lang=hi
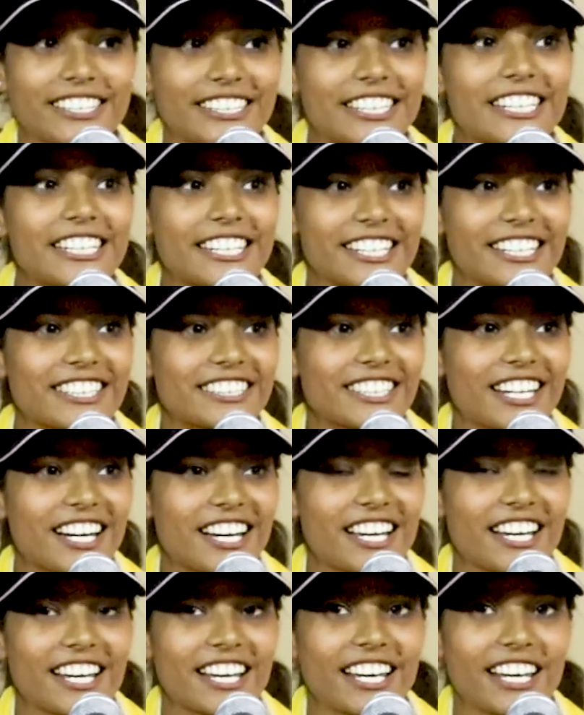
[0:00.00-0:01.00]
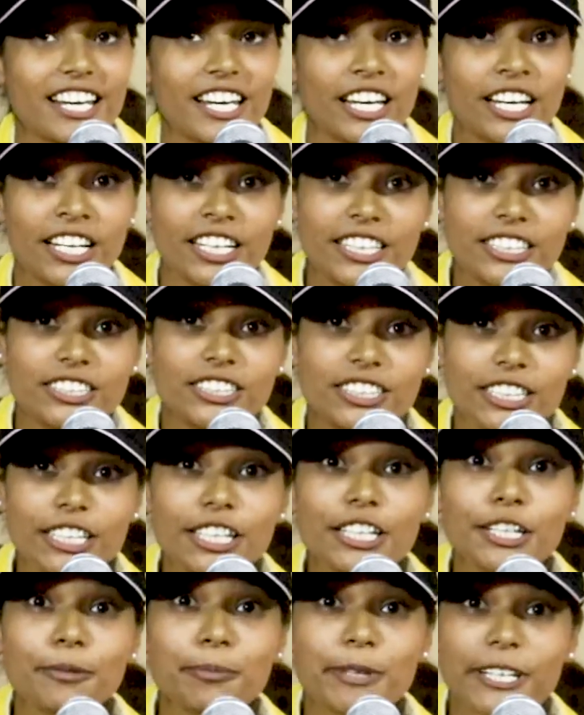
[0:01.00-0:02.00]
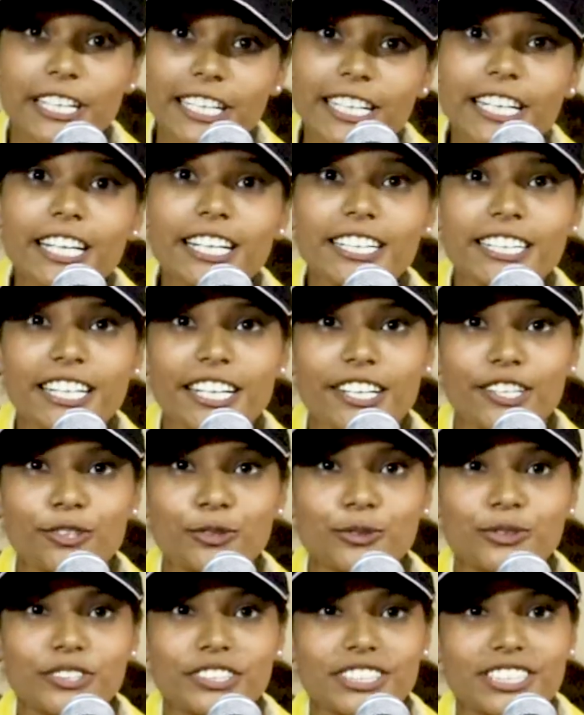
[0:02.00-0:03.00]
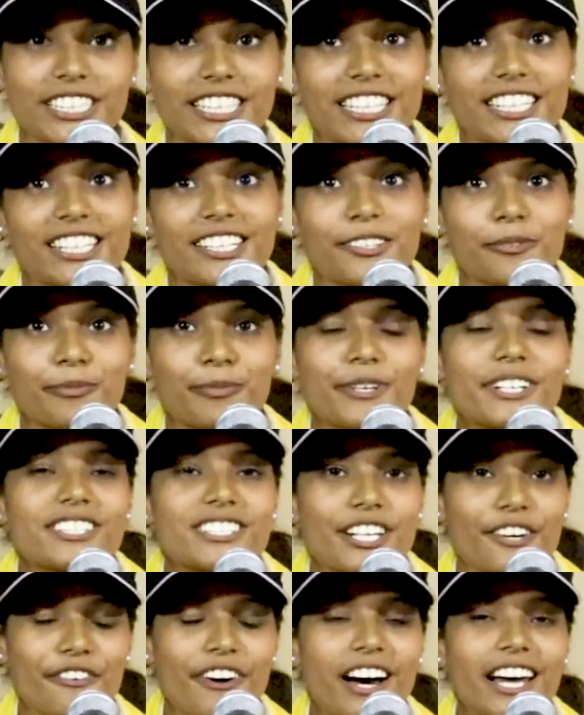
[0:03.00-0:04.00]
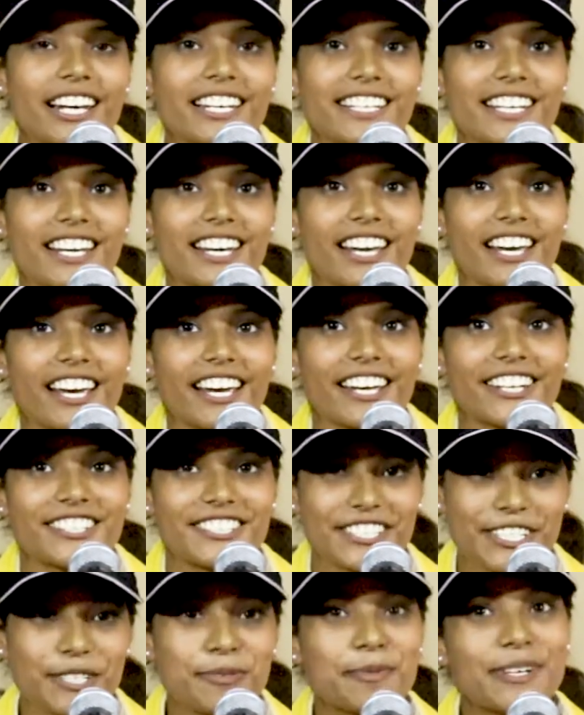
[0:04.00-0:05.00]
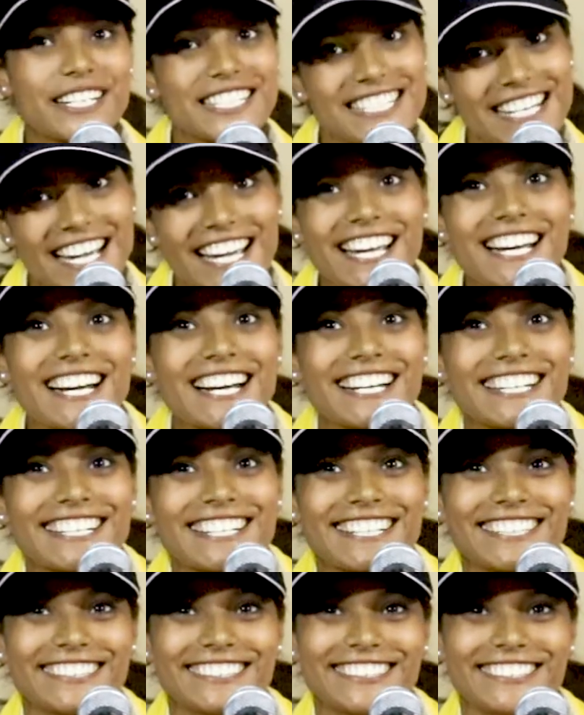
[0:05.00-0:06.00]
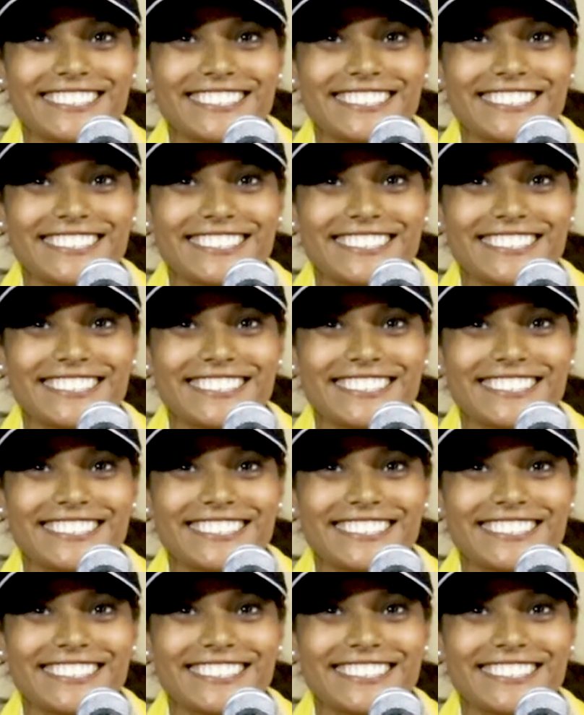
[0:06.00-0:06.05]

दिल करता है जी भर के देख लूँ तुझे पर सवाल ये है जी भर जाएगा क्या